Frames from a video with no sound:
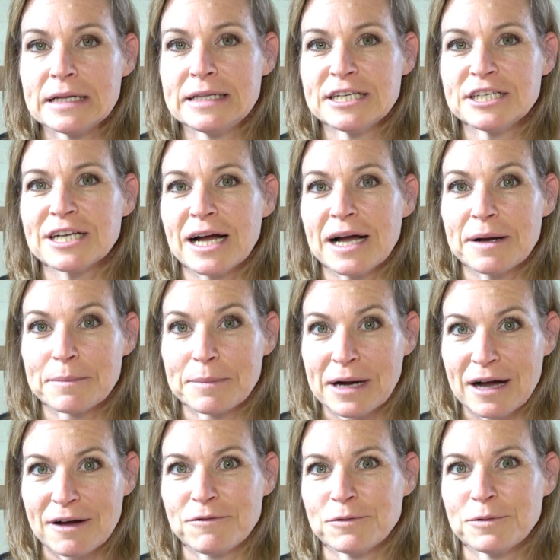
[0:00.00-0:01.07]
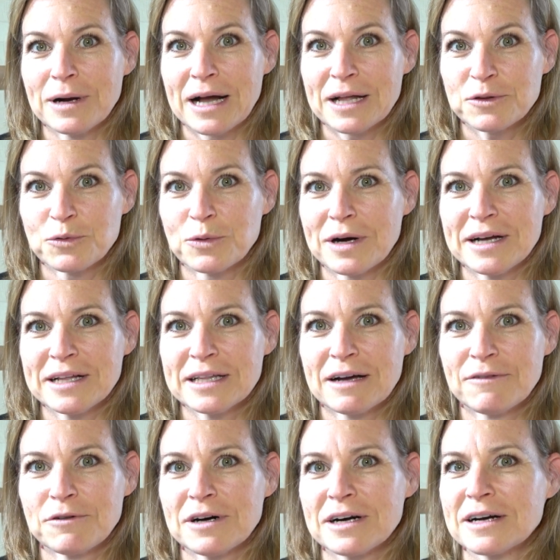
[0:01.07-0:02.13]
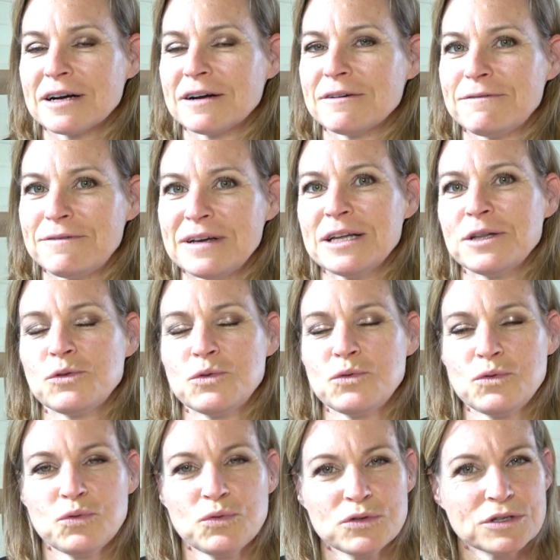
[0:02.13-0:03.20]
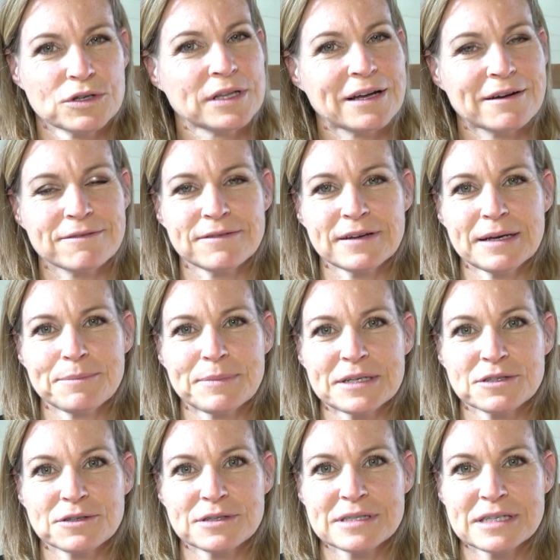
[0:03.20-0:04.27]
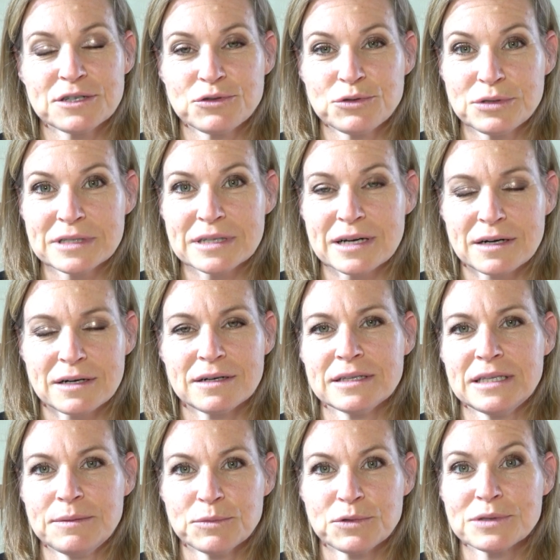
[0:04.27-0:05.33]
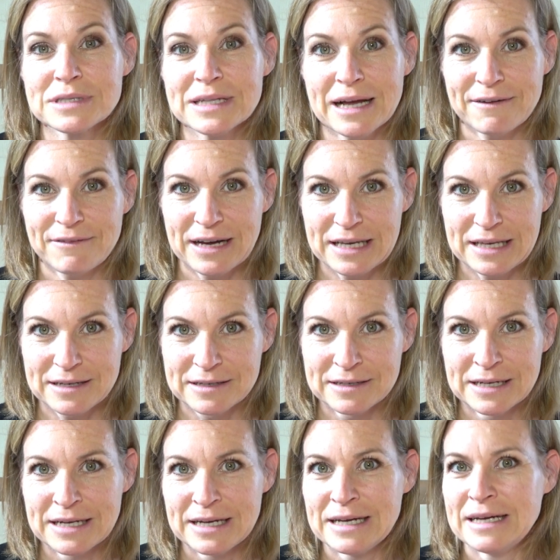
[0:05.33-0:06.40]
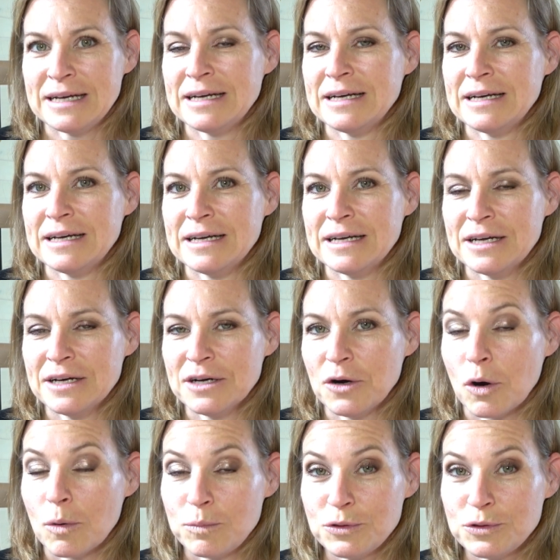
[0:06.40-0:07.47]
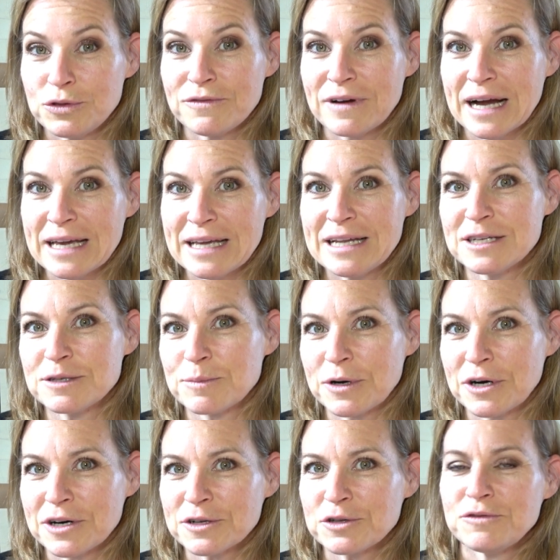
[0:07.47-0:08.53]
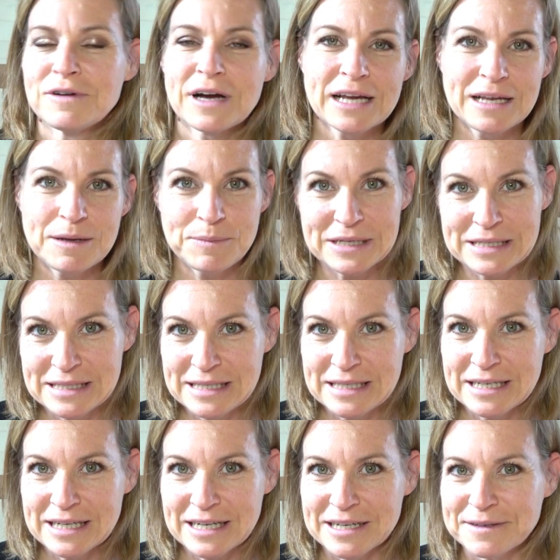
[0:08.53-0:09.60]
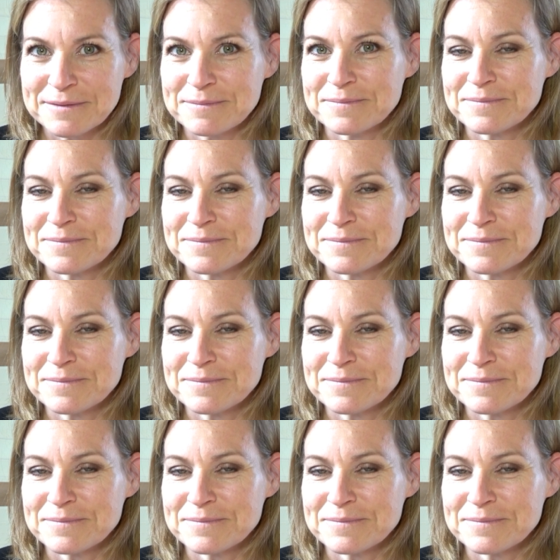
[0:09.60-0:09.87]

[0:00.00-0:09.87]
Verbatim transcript: Déjà, bravo à toi d'avoir fait tout ce que tu as fait parce que c'est juste un immense travail. En plus, tu varies les sports, tu varies les plaisirs,